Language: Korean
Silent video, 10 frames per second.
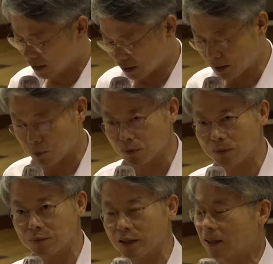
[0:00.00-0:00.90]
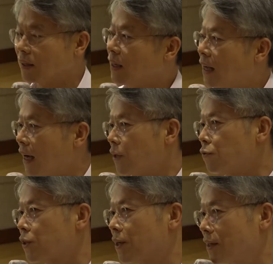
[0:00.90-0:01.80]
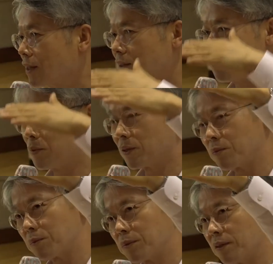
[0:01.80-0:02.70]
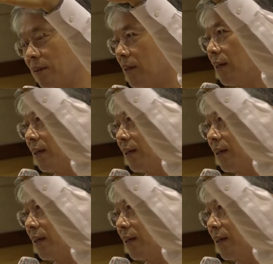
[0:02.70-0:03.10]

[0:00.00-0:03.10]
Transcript: 이렇게 보는 겁니다. 아주 쉽게 그냥 설명을 해보면